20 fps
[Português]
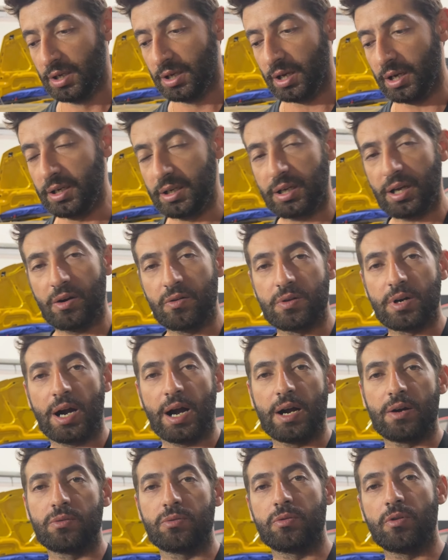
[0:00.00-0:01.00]
Ele quer um
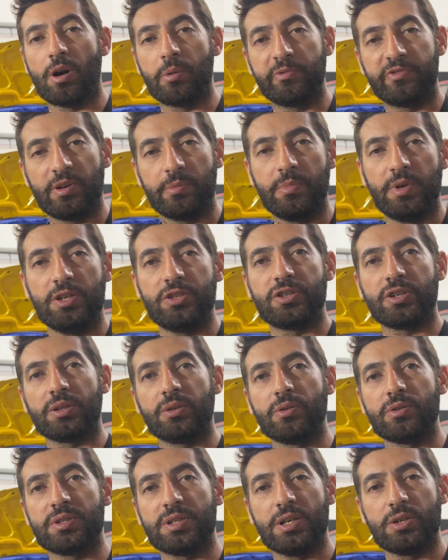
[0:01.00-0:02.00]
carro, obviamente, que
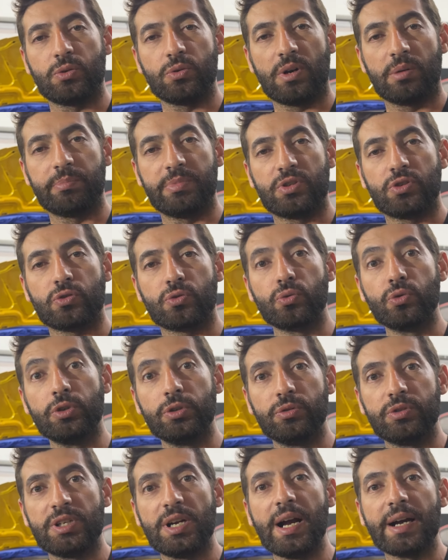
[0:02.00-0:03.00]
não seja um
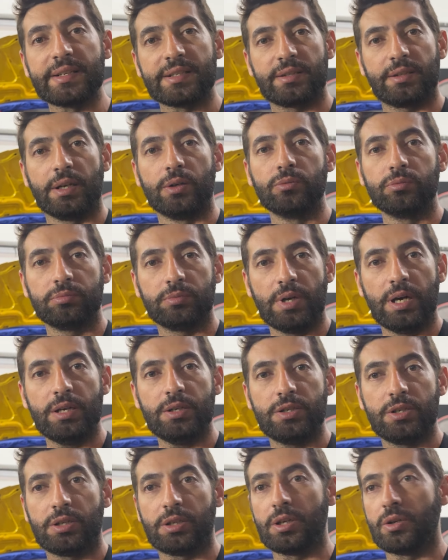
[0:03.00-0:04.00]
absurdo de gastão, né?
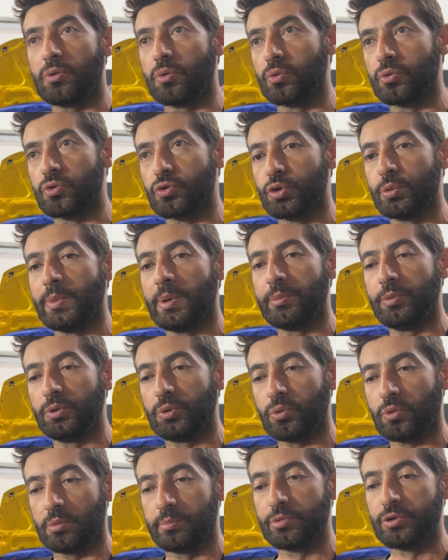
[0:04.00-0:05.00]
De que consuma
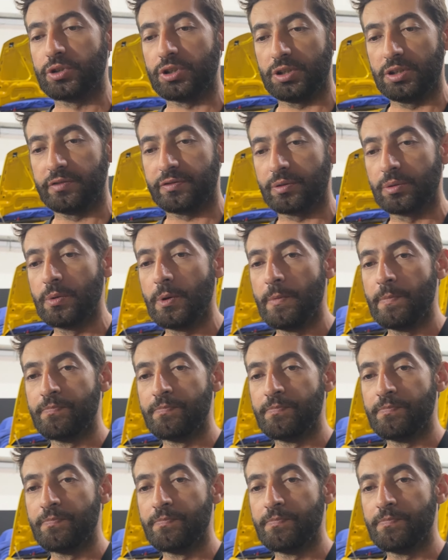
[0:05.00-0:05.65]
muito combustível.